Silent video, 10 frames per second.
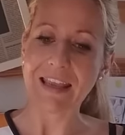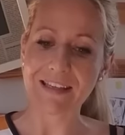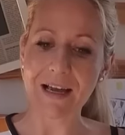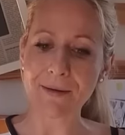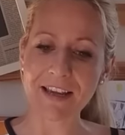
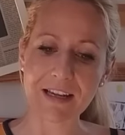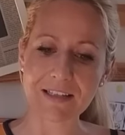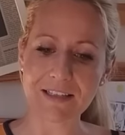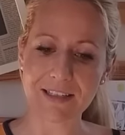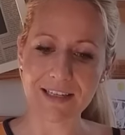Ich habe ein
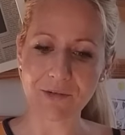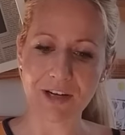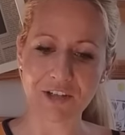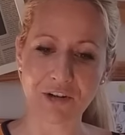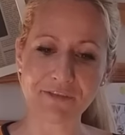ganzes Kilo
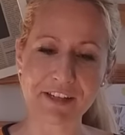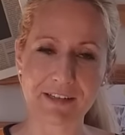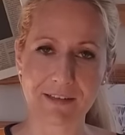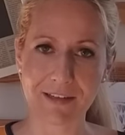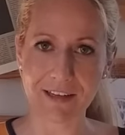
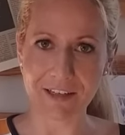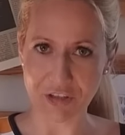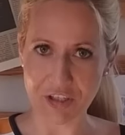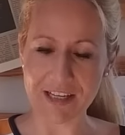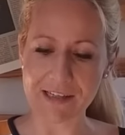Kartoffeln
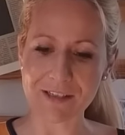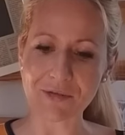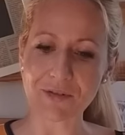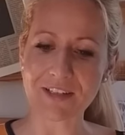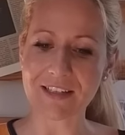geschält
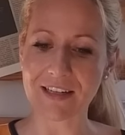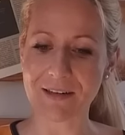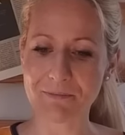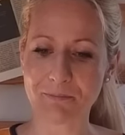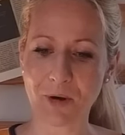und
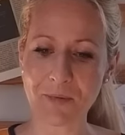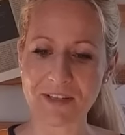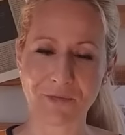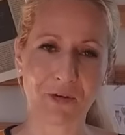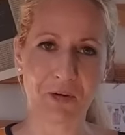in
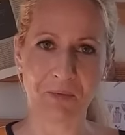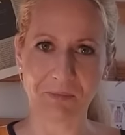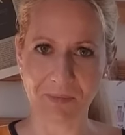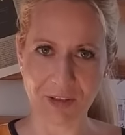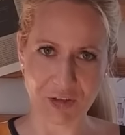
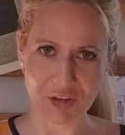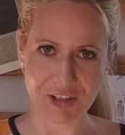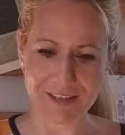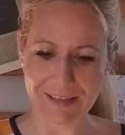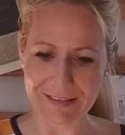Pommesform
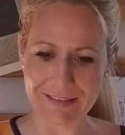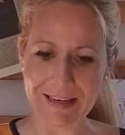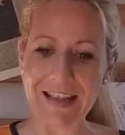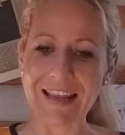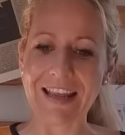geschnitten
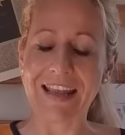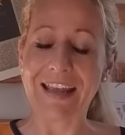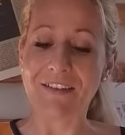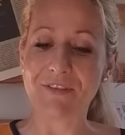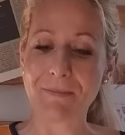
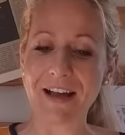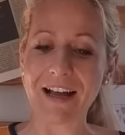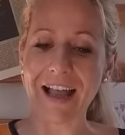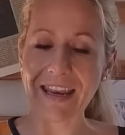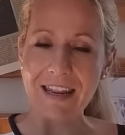wir
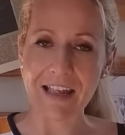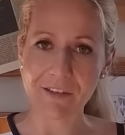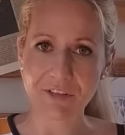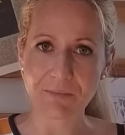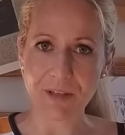machen eine
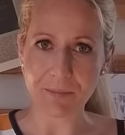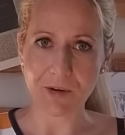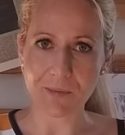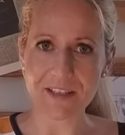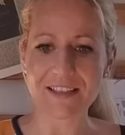Hälfte
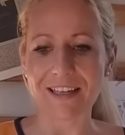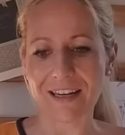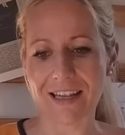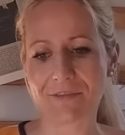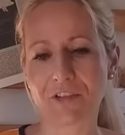Bierpommes, die
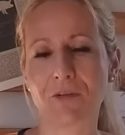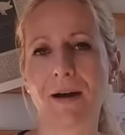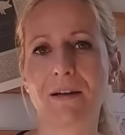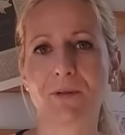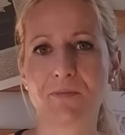andere Hälfte
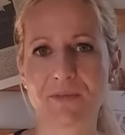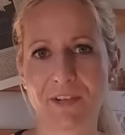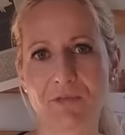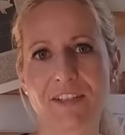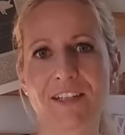normale Pommes,
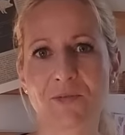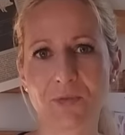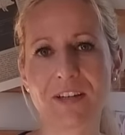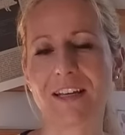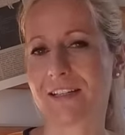weil unser
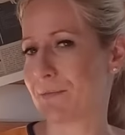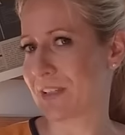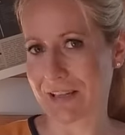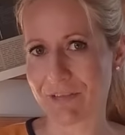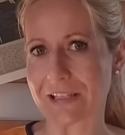Sohn, der ist ja
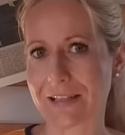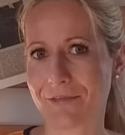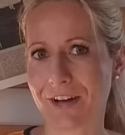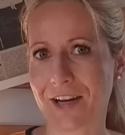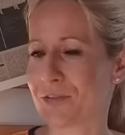immer sehr
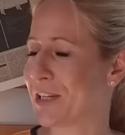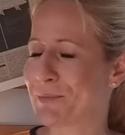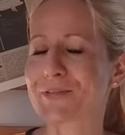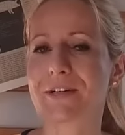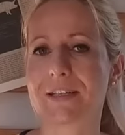festgefahren und
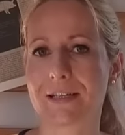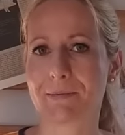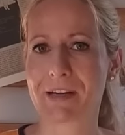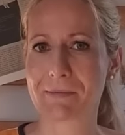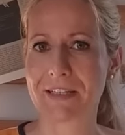nicht besonders
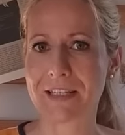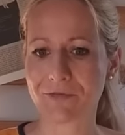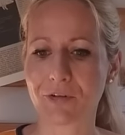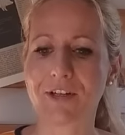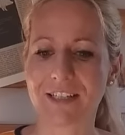
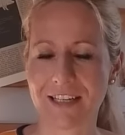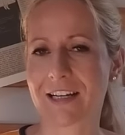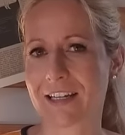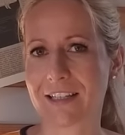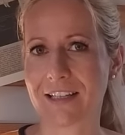experimentierfreudig, der
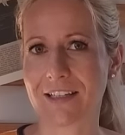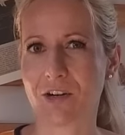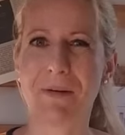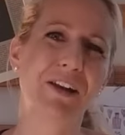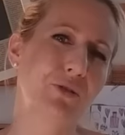kriegt dann die
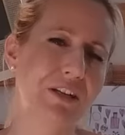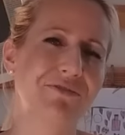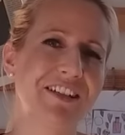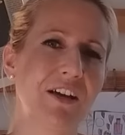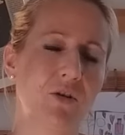normalen und
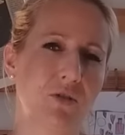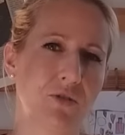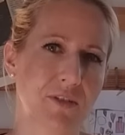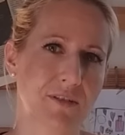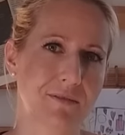ich will die auch
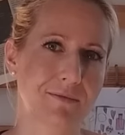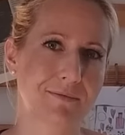kosten.